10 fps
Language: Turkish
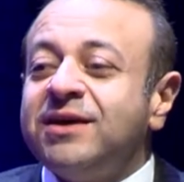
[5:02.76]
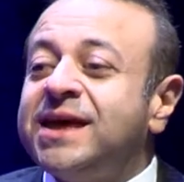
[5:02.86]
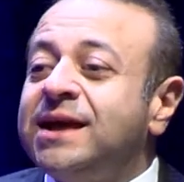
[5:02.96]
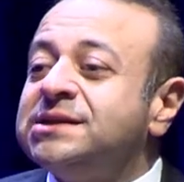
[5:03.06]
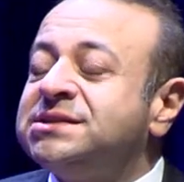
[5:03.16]

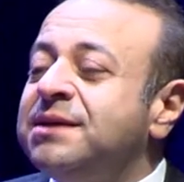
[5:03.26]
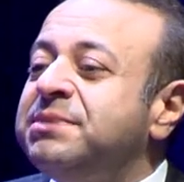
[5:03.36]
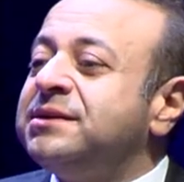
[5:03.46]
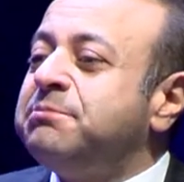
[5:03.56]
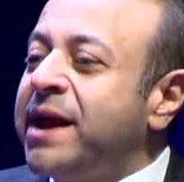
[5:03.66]
ve
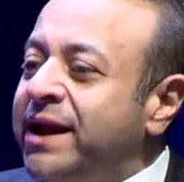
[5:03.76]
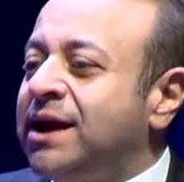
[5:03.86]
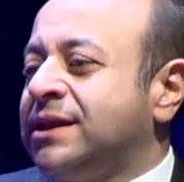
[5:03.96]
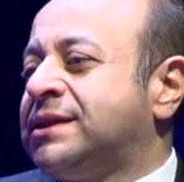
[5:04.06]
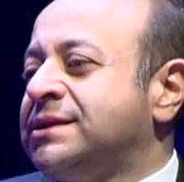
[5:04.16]
kendisine bir
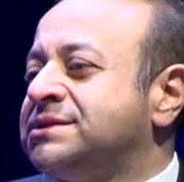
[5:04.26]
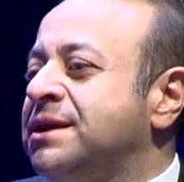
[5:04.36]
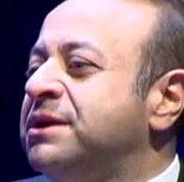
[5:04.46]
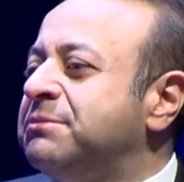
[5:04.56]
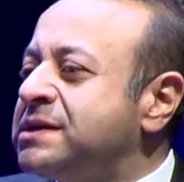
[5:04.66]
mail
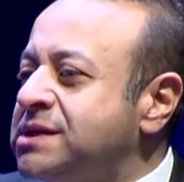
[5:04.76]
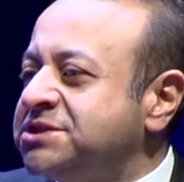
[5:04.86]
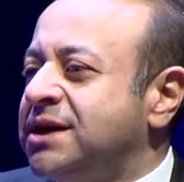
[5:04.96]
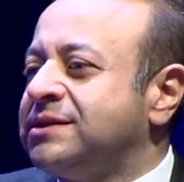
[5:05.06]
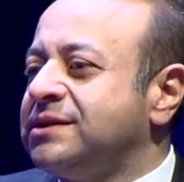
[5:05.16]
attığınızda, bir
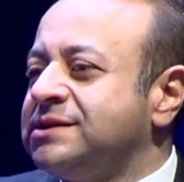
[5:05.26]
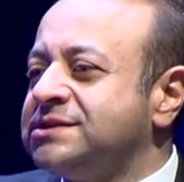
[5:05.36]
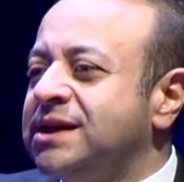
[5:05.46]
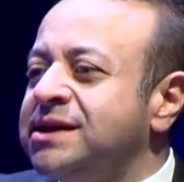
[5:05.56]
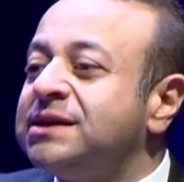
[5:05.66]
mesaj
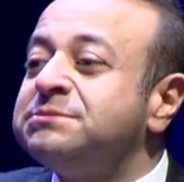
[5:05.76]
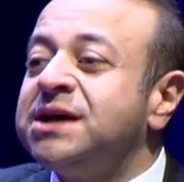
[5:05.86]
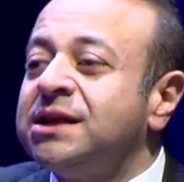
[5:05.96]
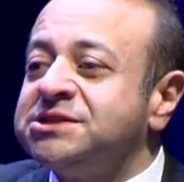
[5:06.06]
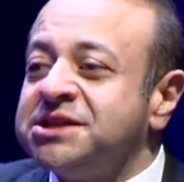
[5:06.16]
attığınızda yarım
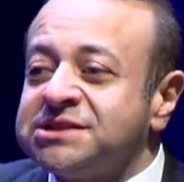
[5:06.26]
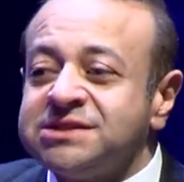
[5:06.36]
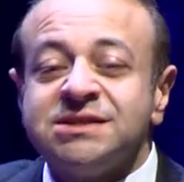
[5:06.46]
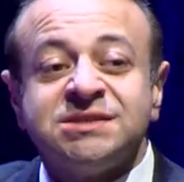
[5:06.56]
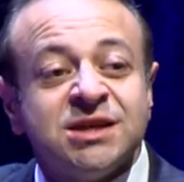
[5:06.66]
saat
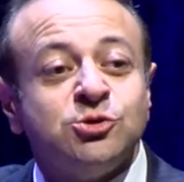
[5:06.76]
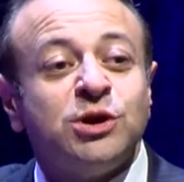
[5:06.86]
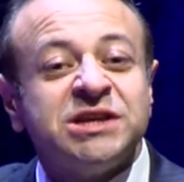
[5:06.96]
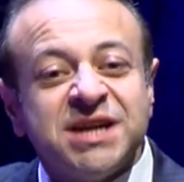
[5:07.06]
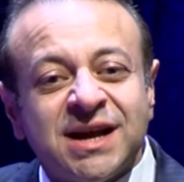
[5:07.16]
içerisinde size
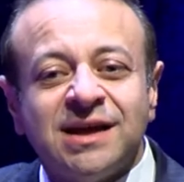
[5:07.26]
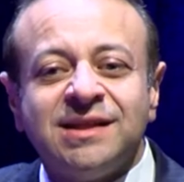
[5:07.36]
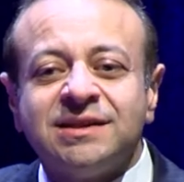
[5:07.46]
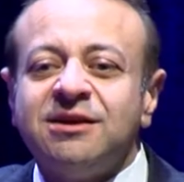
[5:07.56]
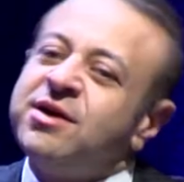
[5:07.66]
dönecek
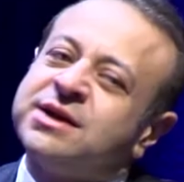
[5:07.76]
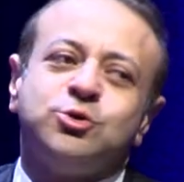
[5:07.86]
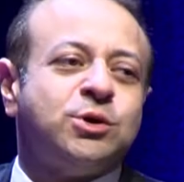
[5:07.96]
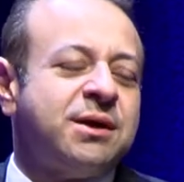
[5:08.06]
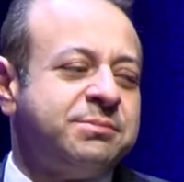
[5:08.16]
kadar da
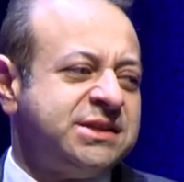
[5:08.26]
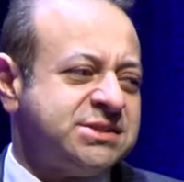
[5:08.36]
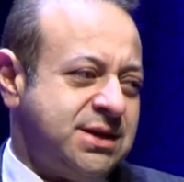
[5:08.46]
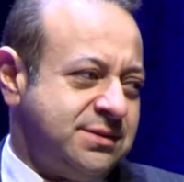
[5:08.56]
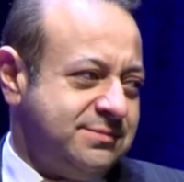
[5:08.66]
vakti olan bir
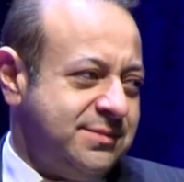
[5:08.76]
insan.